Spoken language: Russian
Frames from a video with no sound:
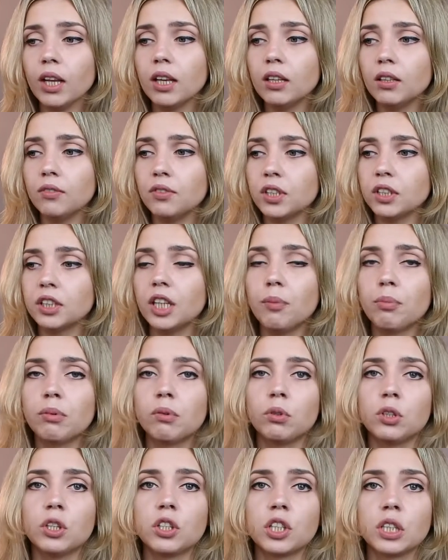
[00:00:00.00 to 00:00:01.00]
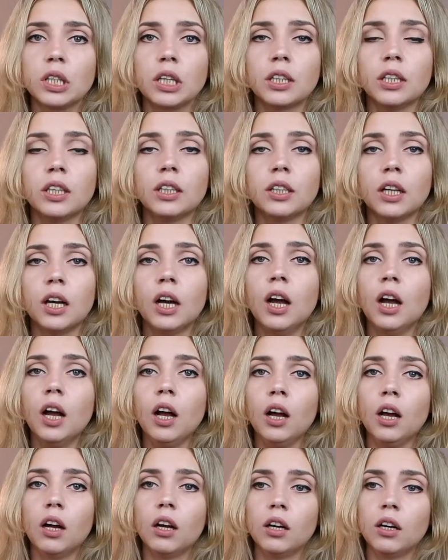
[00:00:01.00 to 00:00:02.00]
Э, всегда проводятся какие-то
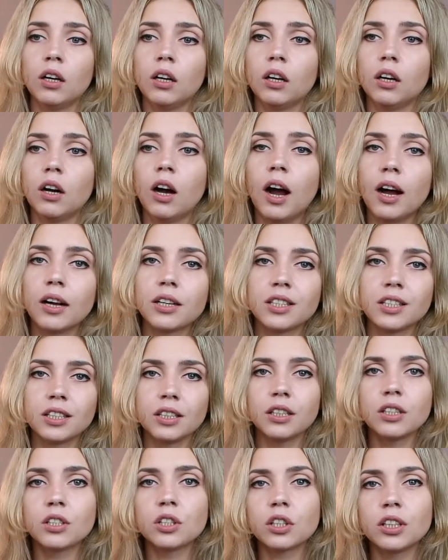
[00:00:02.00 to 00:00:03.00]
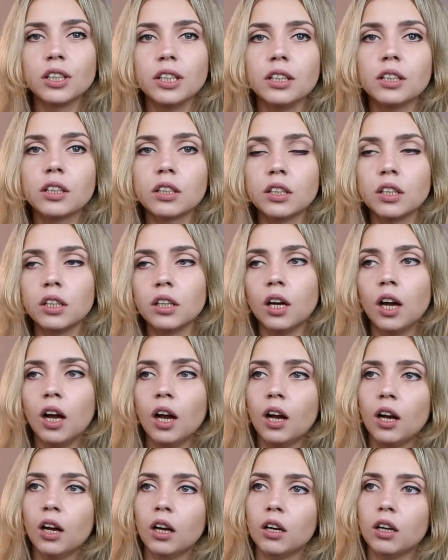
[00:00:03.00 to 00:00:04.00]
э, акции, скидки,
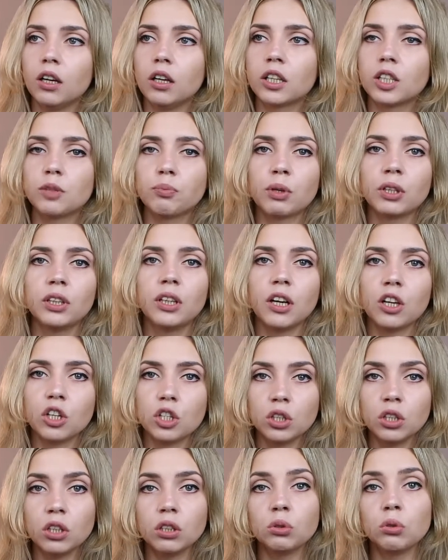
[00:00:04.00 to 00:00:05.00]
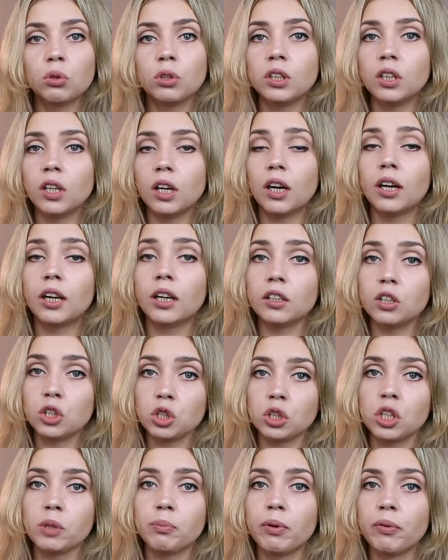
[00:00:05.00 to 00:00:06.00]
э, распродажи, но они
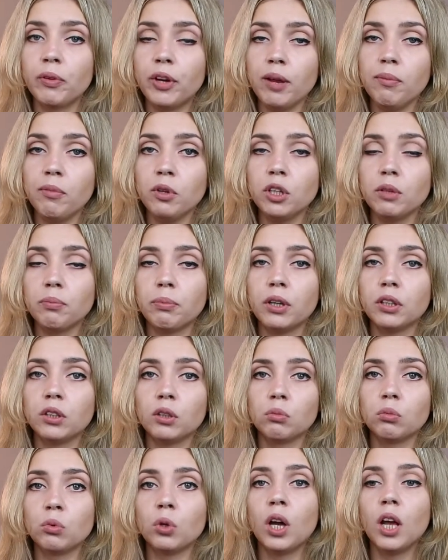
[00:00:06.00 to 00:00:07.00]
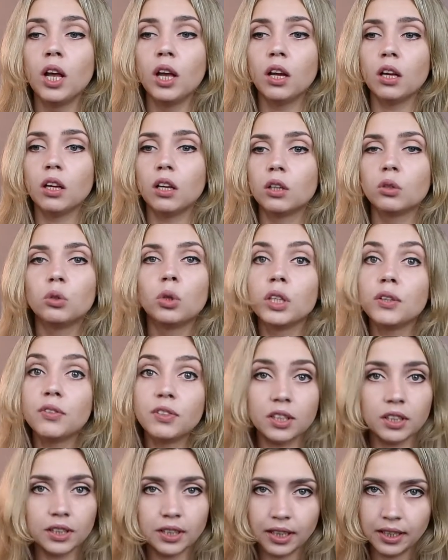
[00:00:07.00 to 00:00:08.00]
ограничены по времени, поэтому, но они
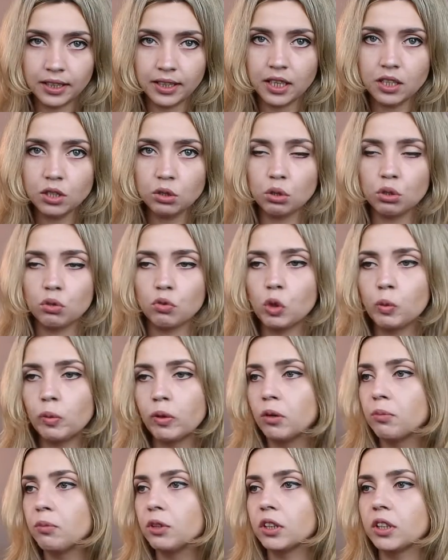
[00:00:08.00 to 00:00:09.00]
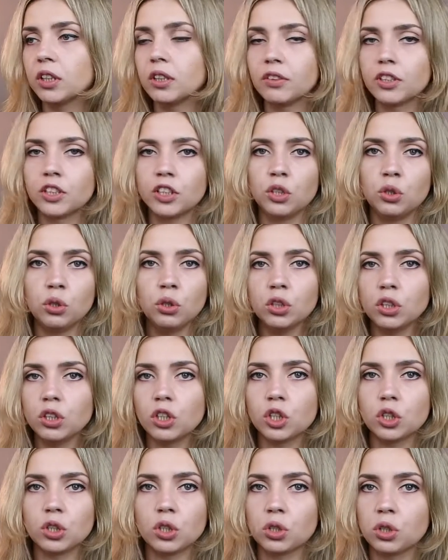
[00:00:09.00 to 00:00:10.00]
всегда есть. То есть в любой момент, когда вы зайдете,
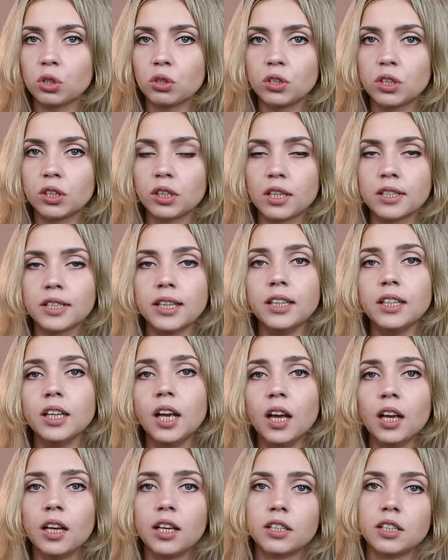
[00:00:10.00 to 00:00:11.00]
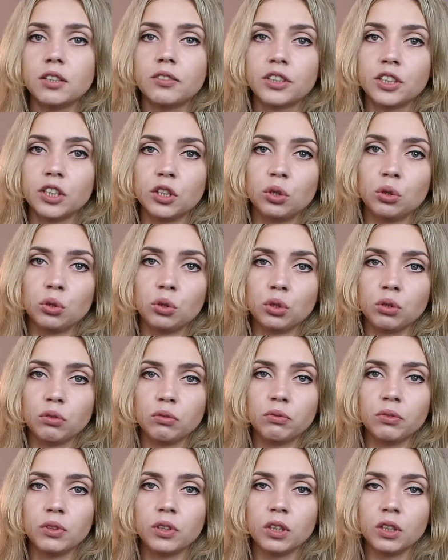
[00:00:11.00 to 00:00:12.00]
решите что-то заказать, если вы зайдете
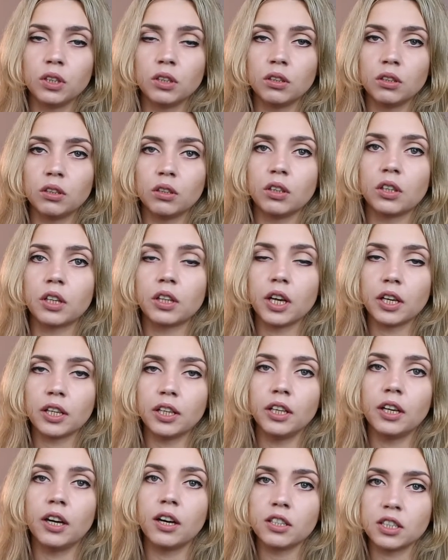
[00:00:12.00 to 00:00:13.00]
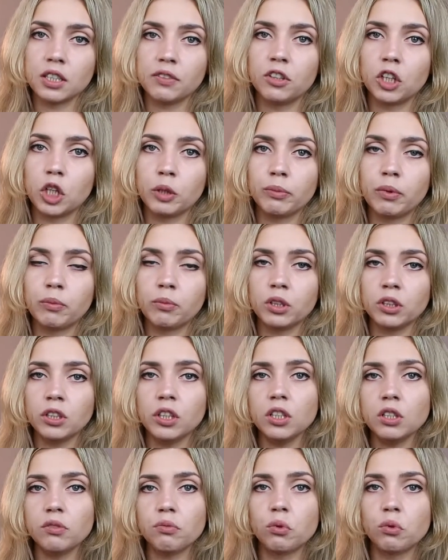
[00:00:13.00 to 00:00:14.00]
в какие акции в данный момент есть,